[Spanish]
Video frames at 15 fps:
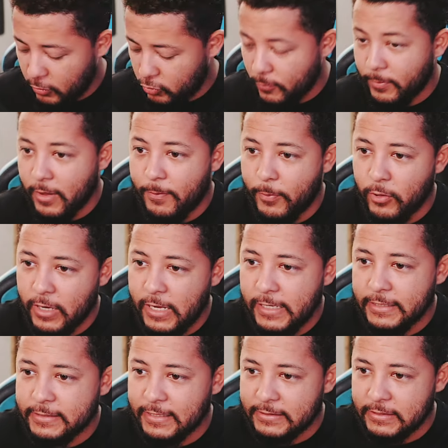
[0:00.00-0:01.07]
Pero tú puedes
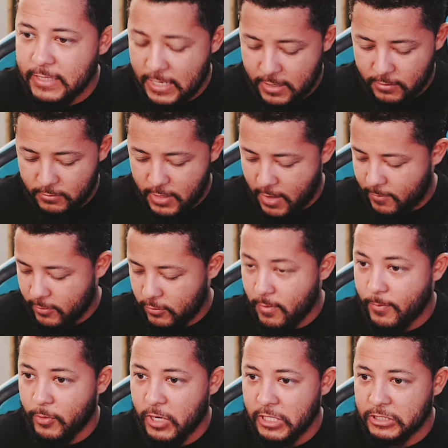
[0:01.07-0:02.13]
ponerle hasta 100,
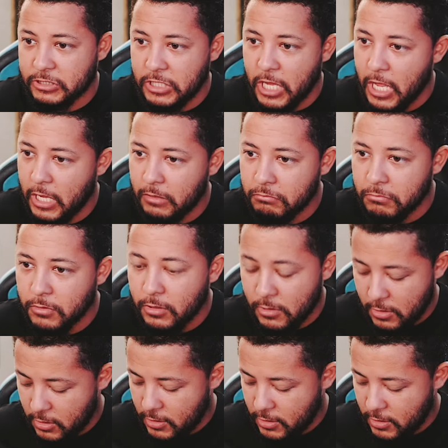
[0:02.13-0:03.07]
déjame, tú puedes ponerle 100.